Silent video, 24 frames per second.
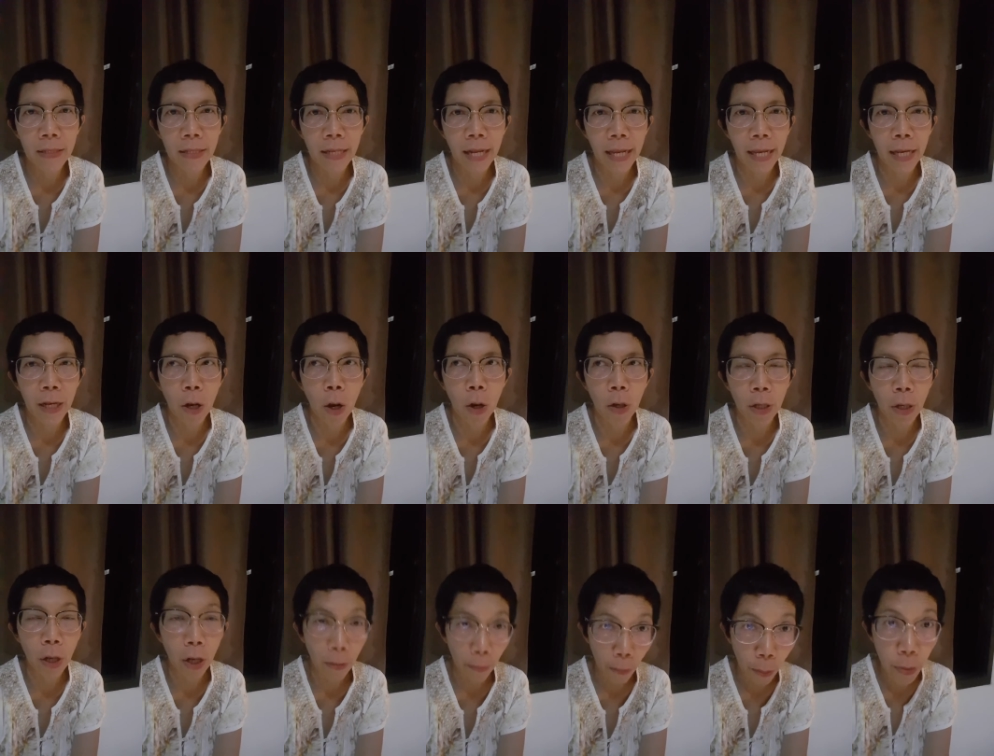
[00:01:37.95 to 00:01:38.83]
ในของ
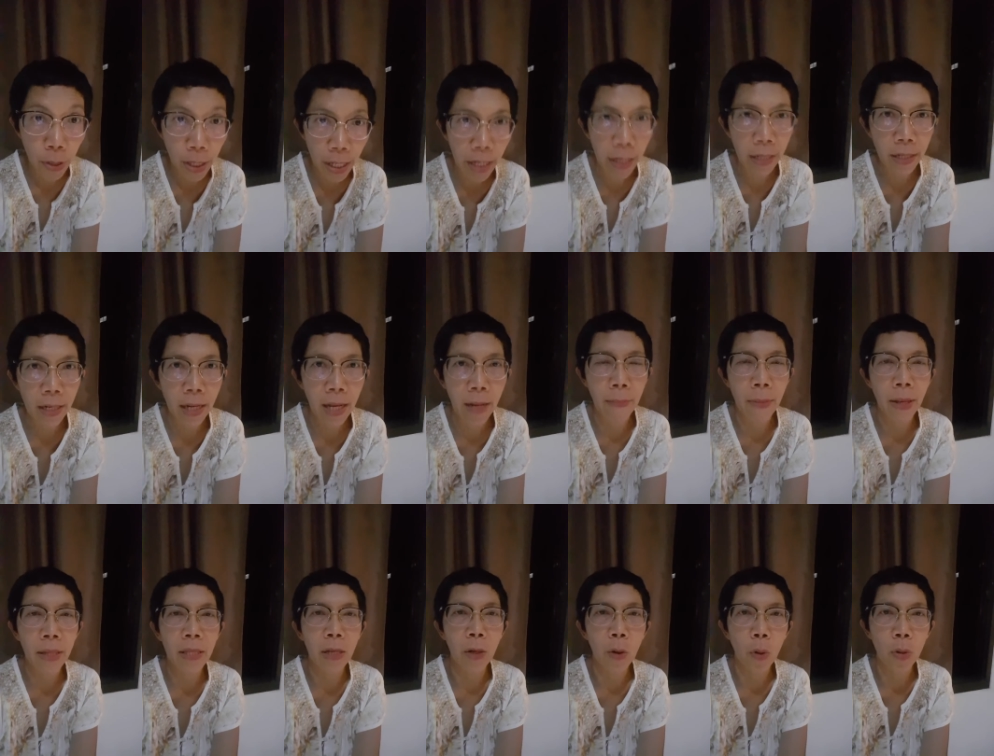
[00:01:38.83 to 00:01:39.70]
เกี่ยวกับผู้หญิงเนี่ย
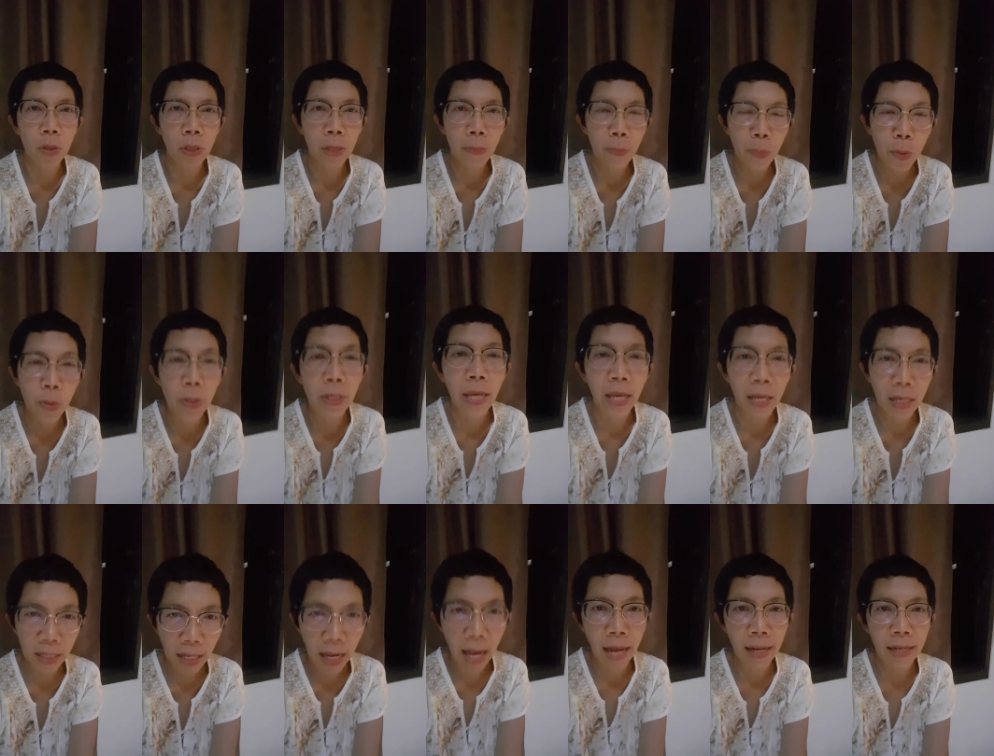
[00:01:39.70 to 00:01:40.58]
แม้แต่คนญี่ปุ่นเก
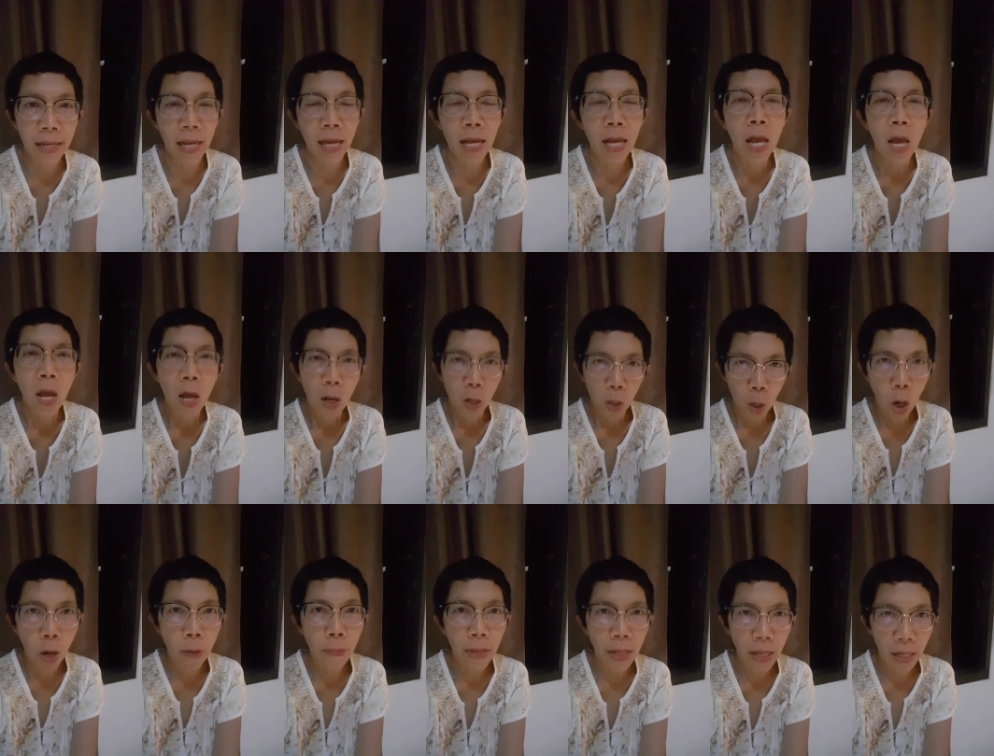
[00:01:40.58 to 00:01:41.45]
ชาเนี่ย
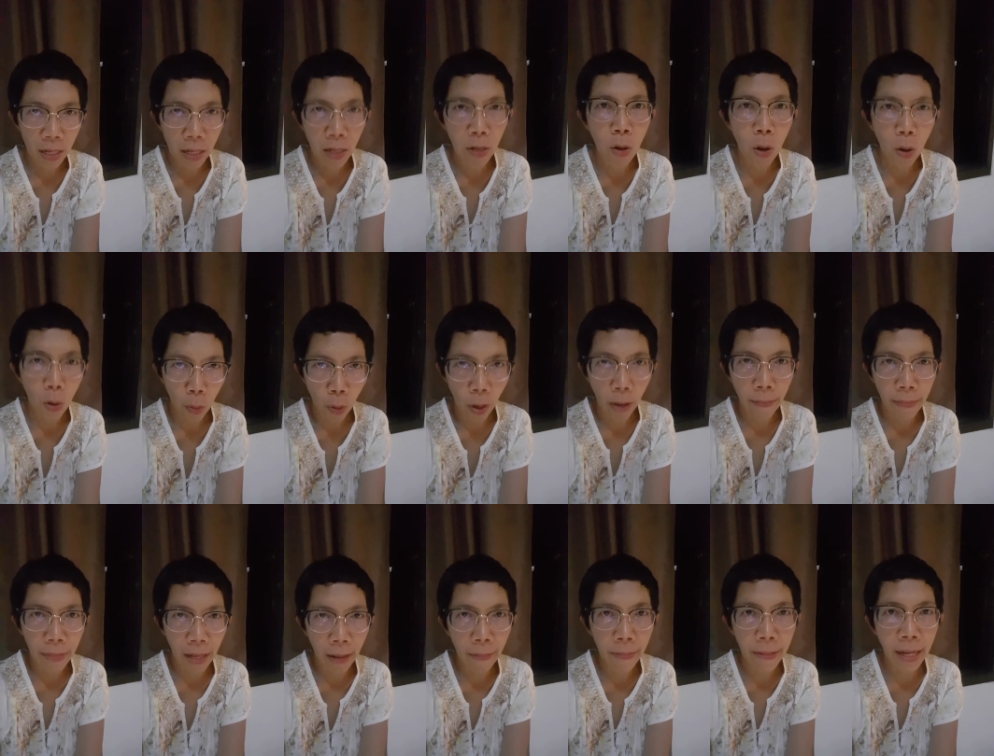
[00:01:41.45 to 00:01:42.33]
ก็มีเรื่องของความ
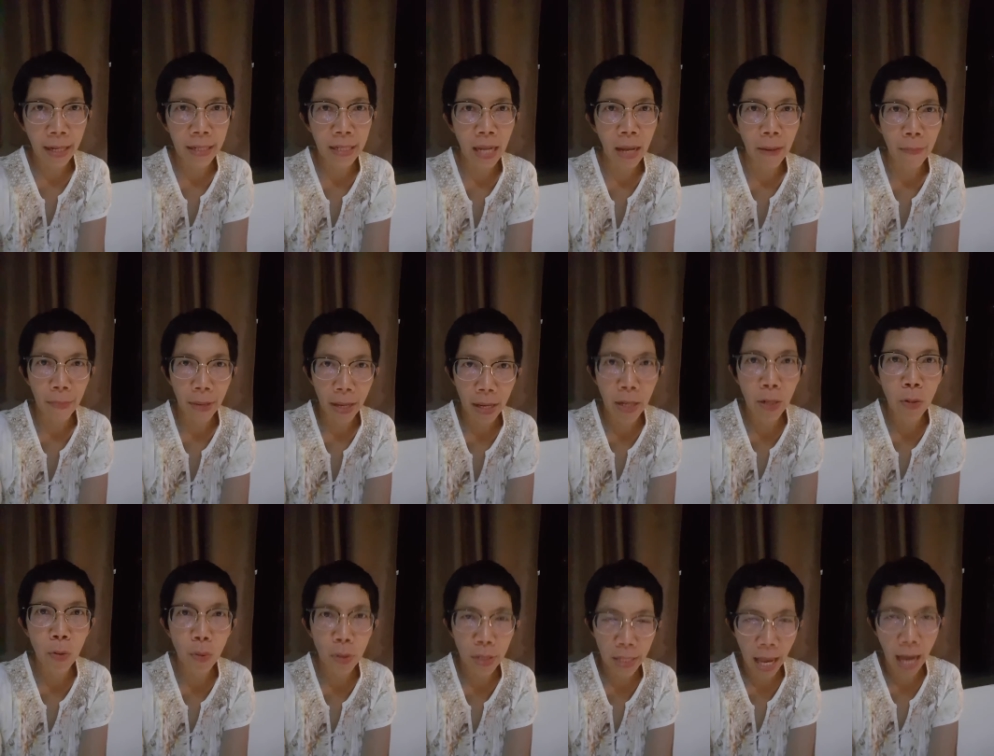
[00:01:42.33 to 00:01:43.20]
ลับการทำให้
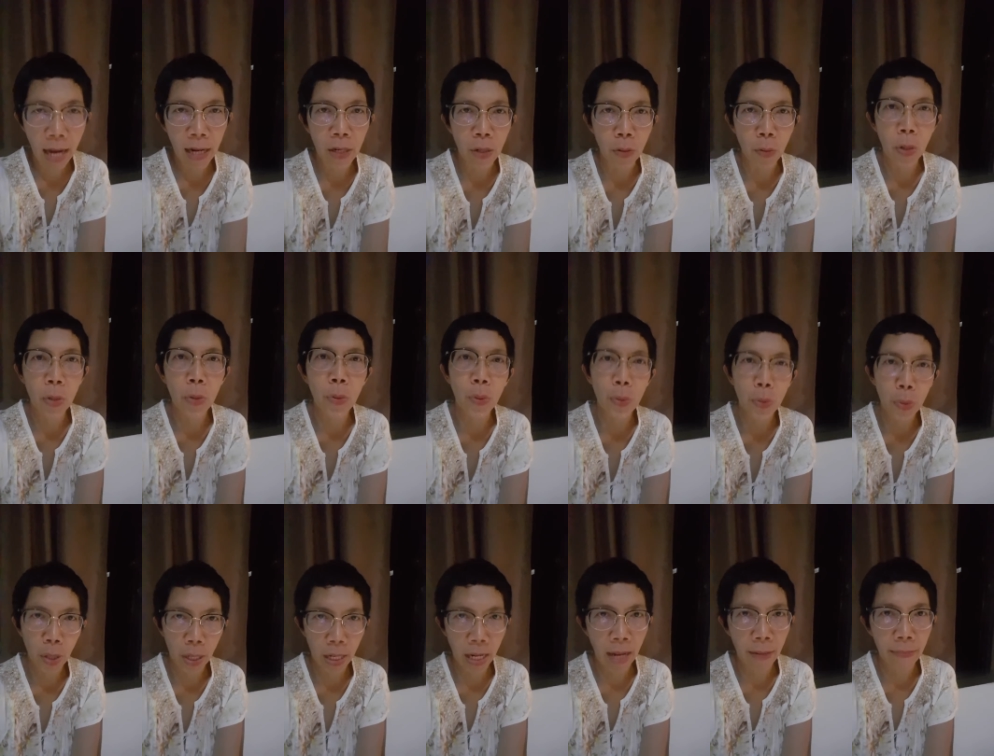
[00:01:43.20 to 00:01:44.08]
ลุกยังหรือว่าดู
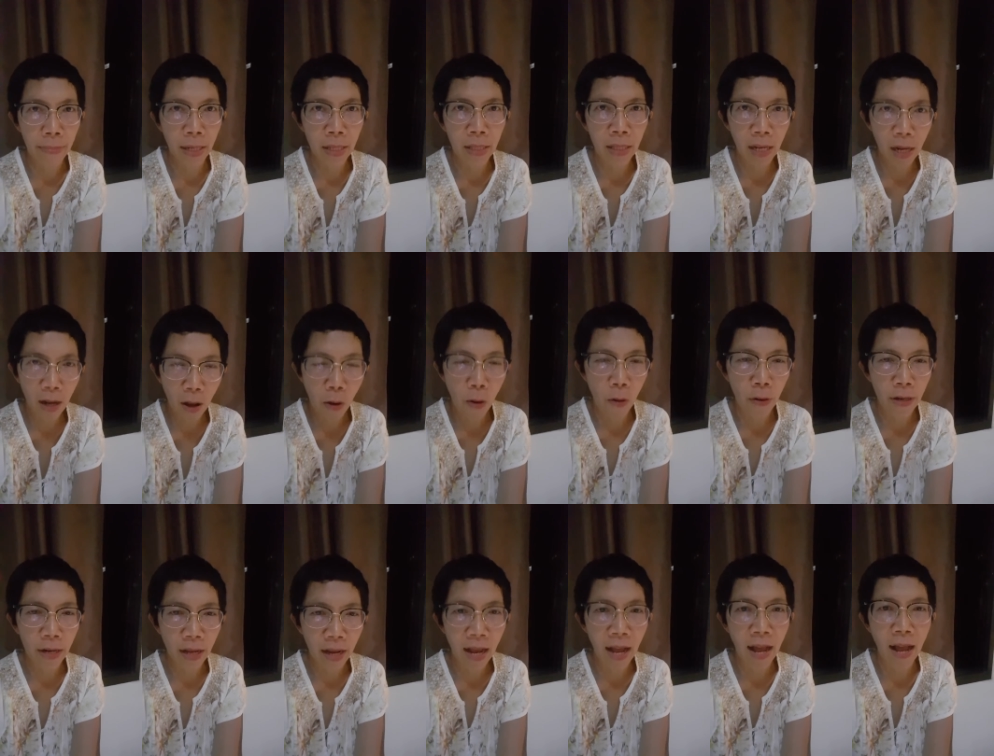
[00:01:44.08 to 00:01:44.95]
สวยงามได้ตลอด
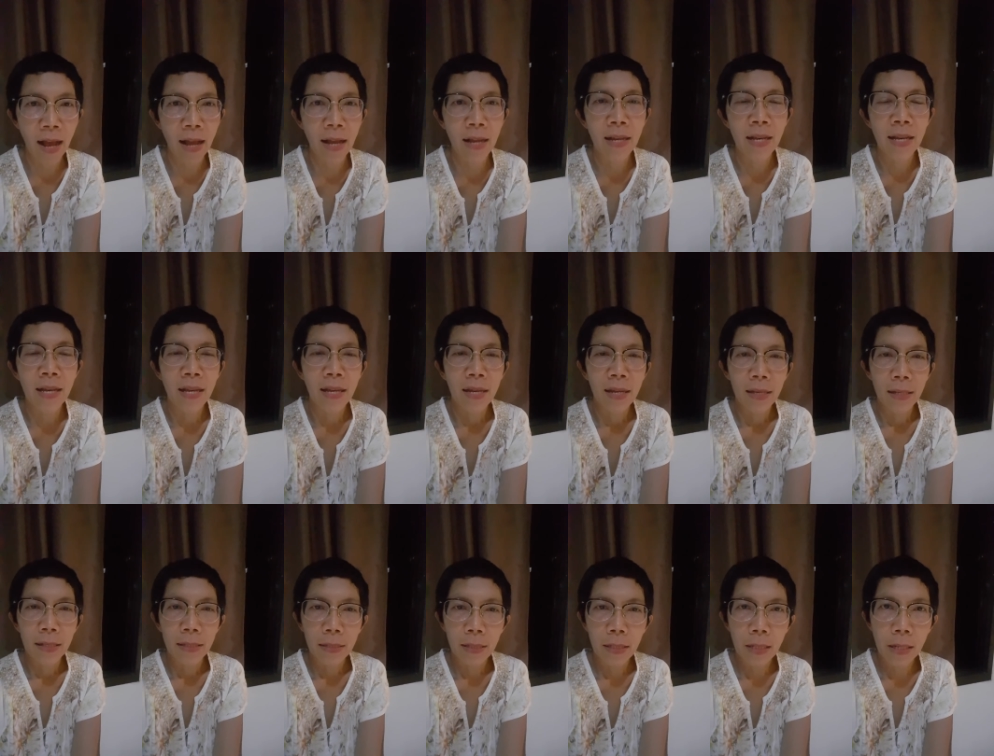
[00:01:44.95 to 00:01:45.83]
นะคะ
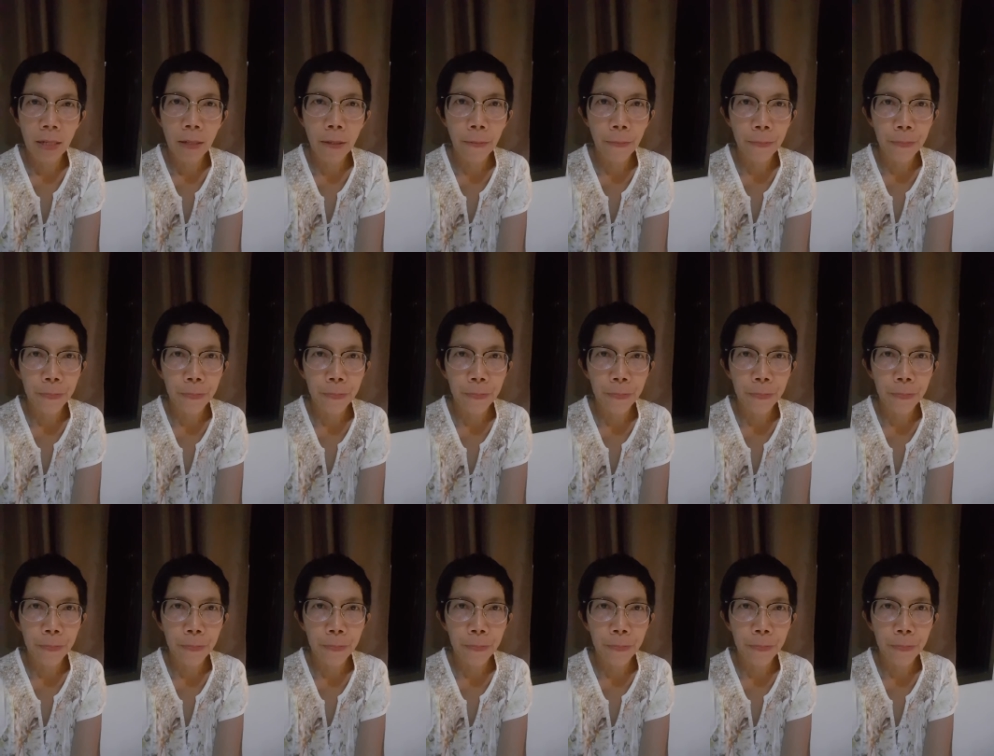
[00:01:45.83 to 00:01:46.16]
ซึ่ง